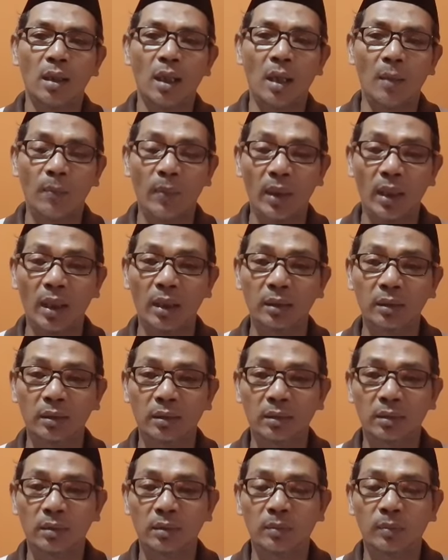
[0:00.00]
Aparat
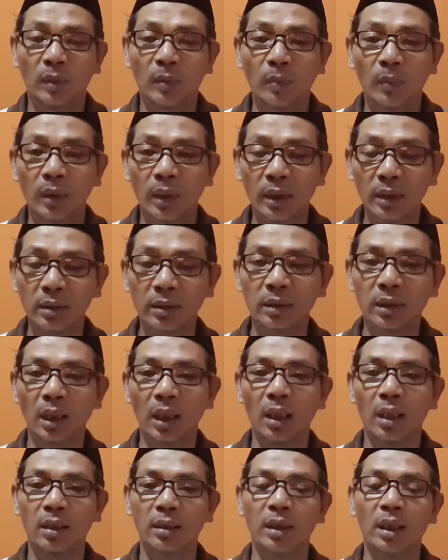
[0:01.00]

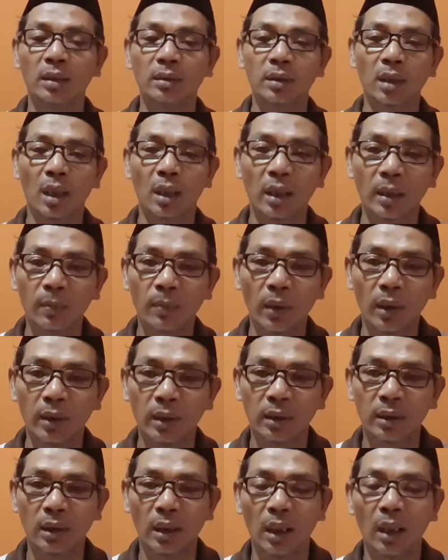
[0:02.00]
pemerintah yang terlibat
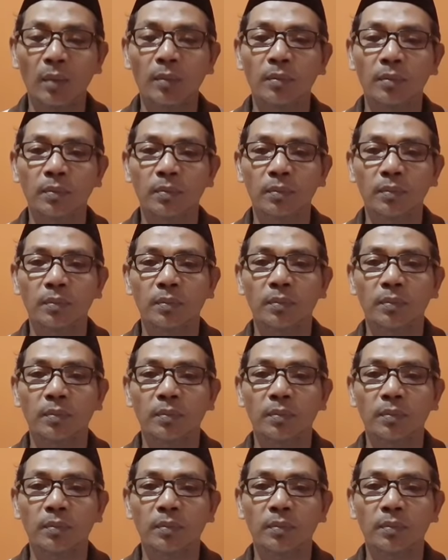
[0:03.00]
di dalam